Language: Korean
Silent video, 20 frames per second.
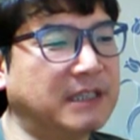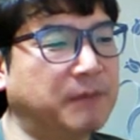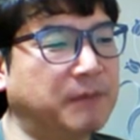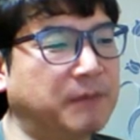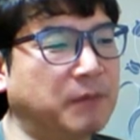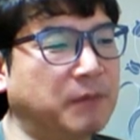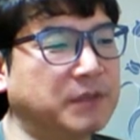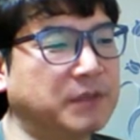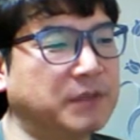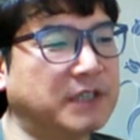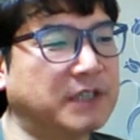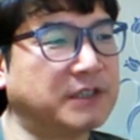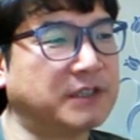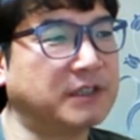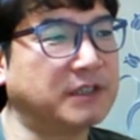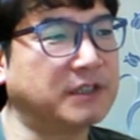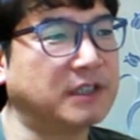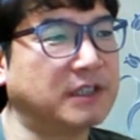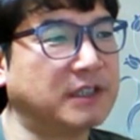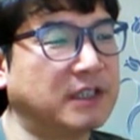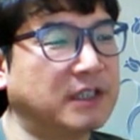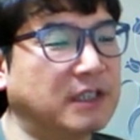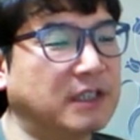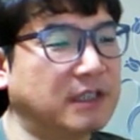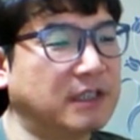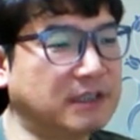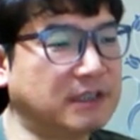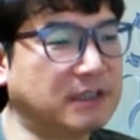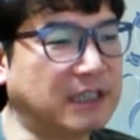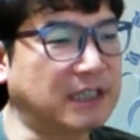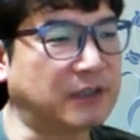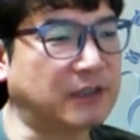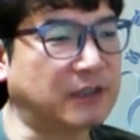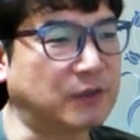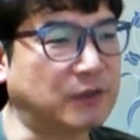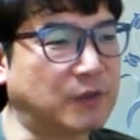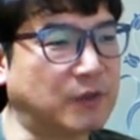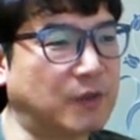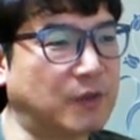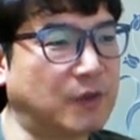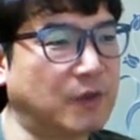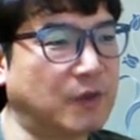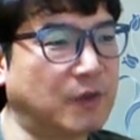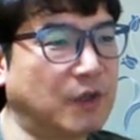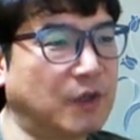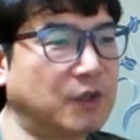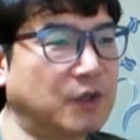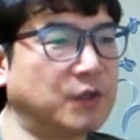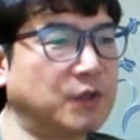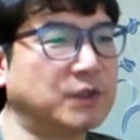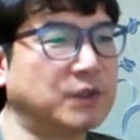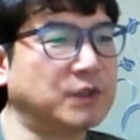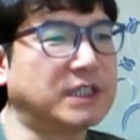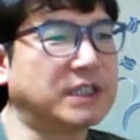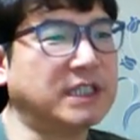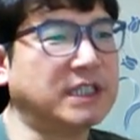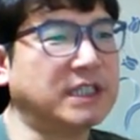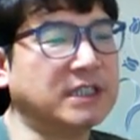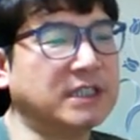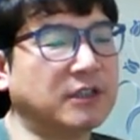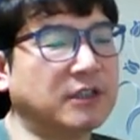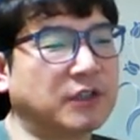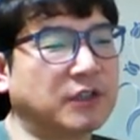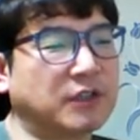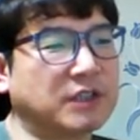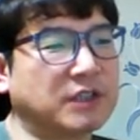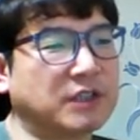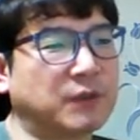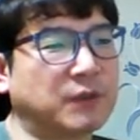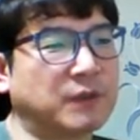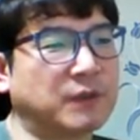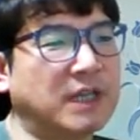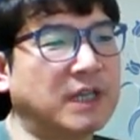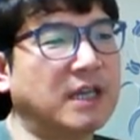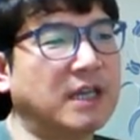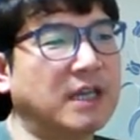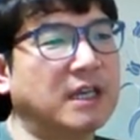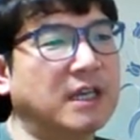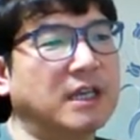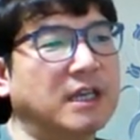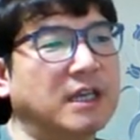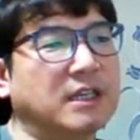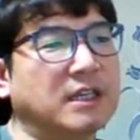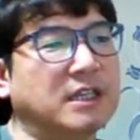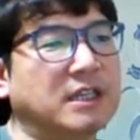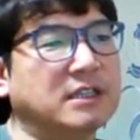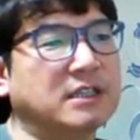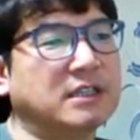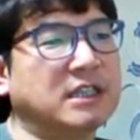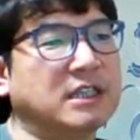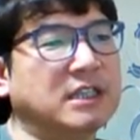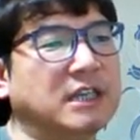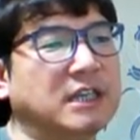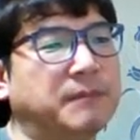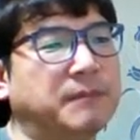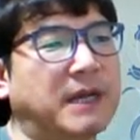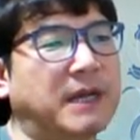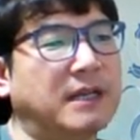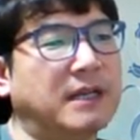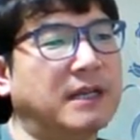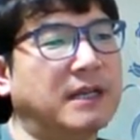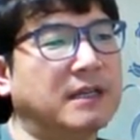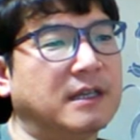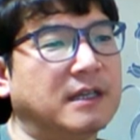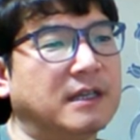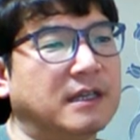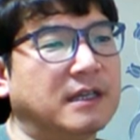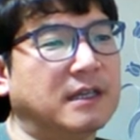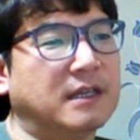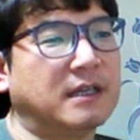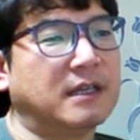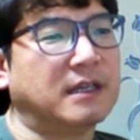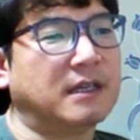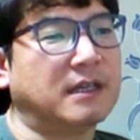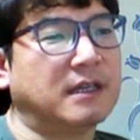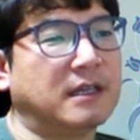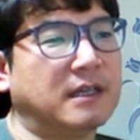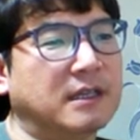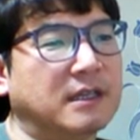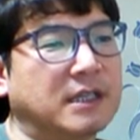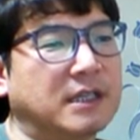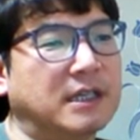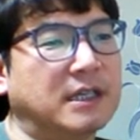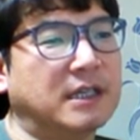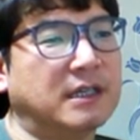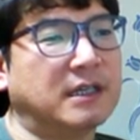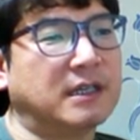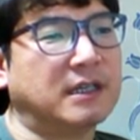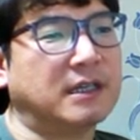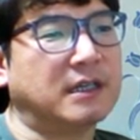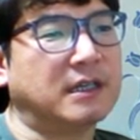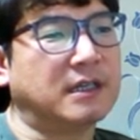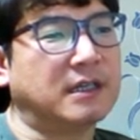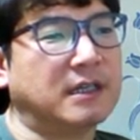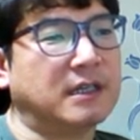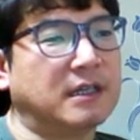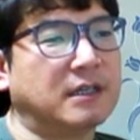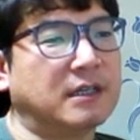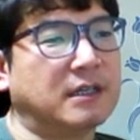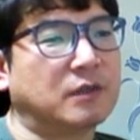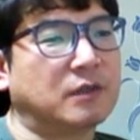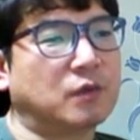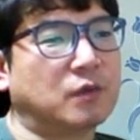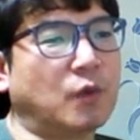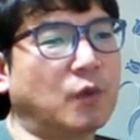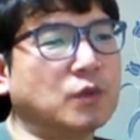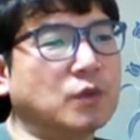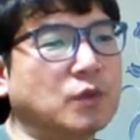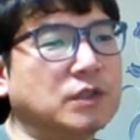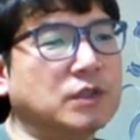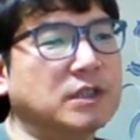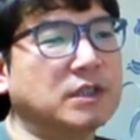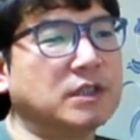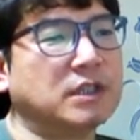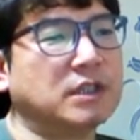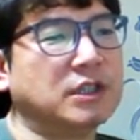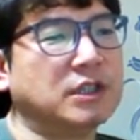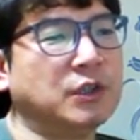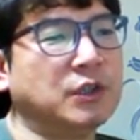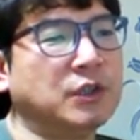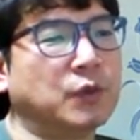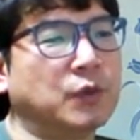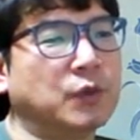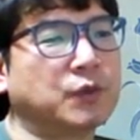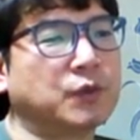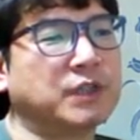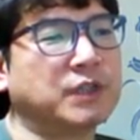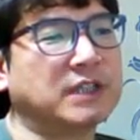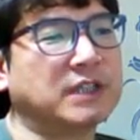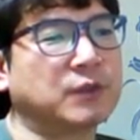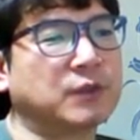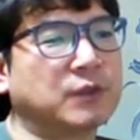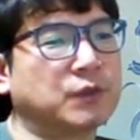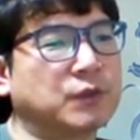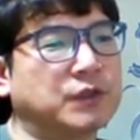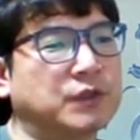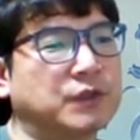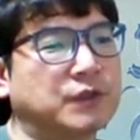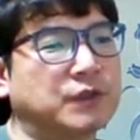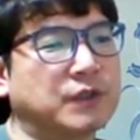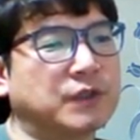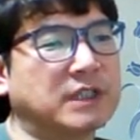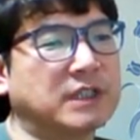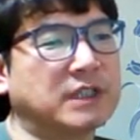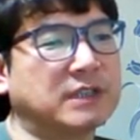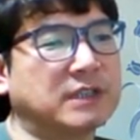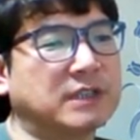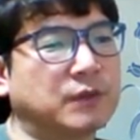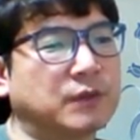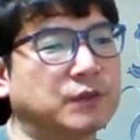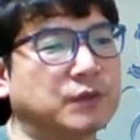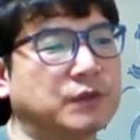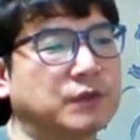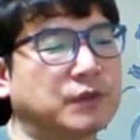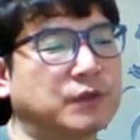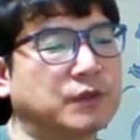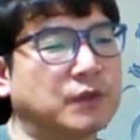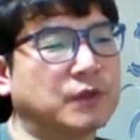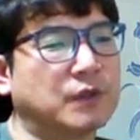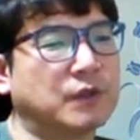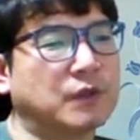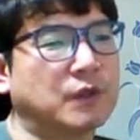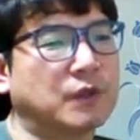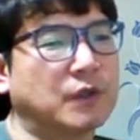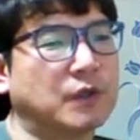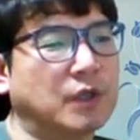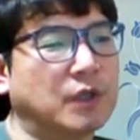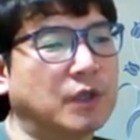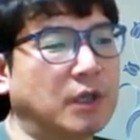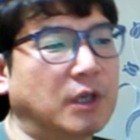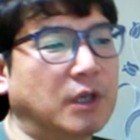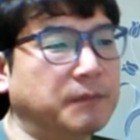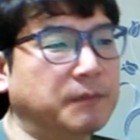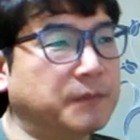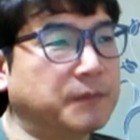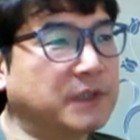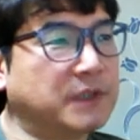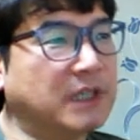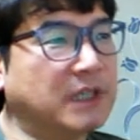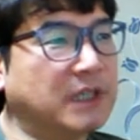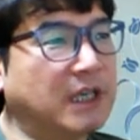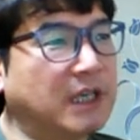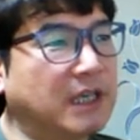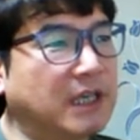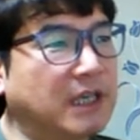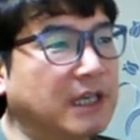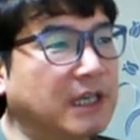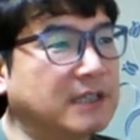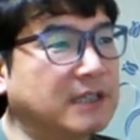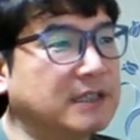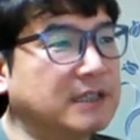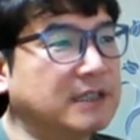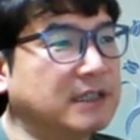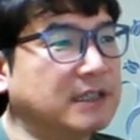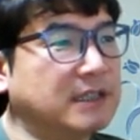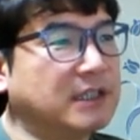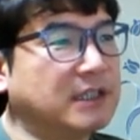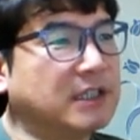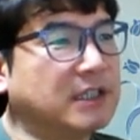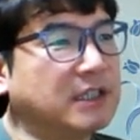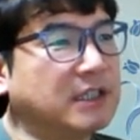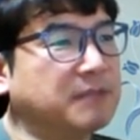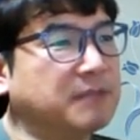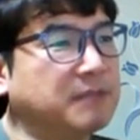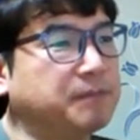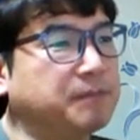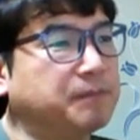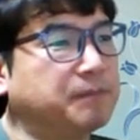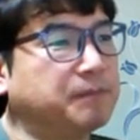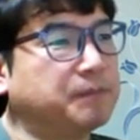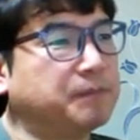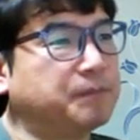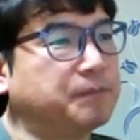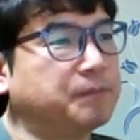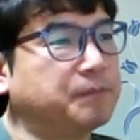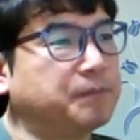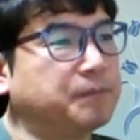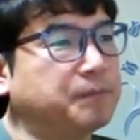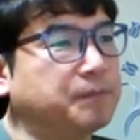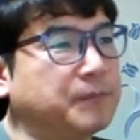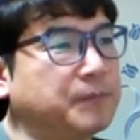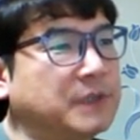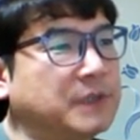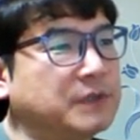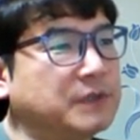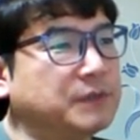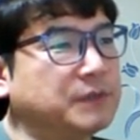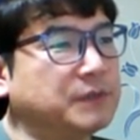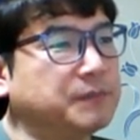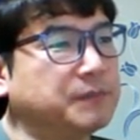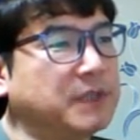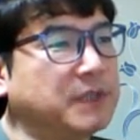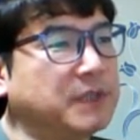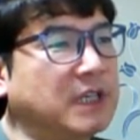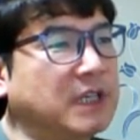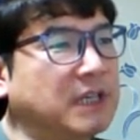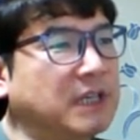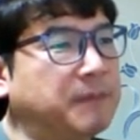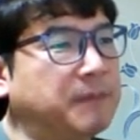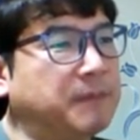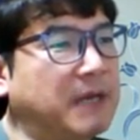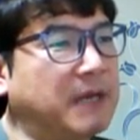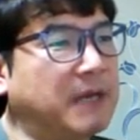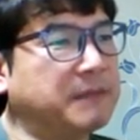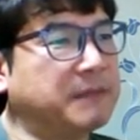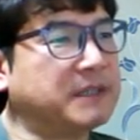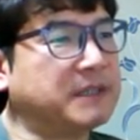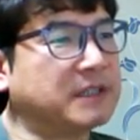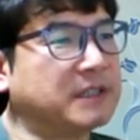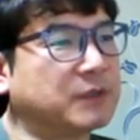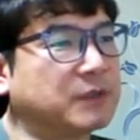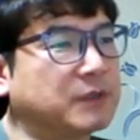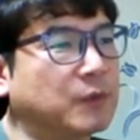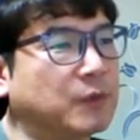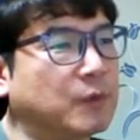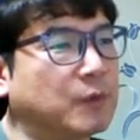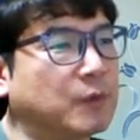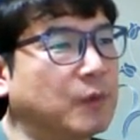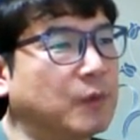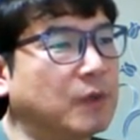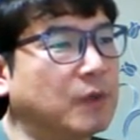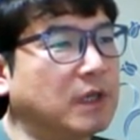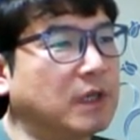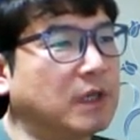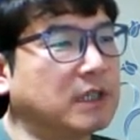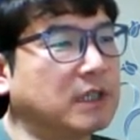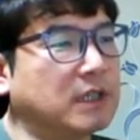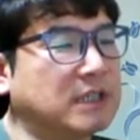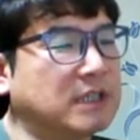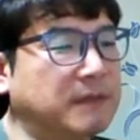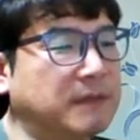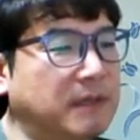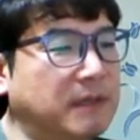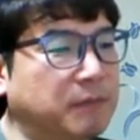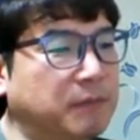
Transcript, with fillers: 포미테이션 끝나는 거죠 그리고 이제 키는 어떻게 들어간다 키는 128키 또는 256 키가 들어올 수 있죠 키가 들어올 수 있죠 근데 여기는 1, 2, 8비트가 들어오고 그 다음에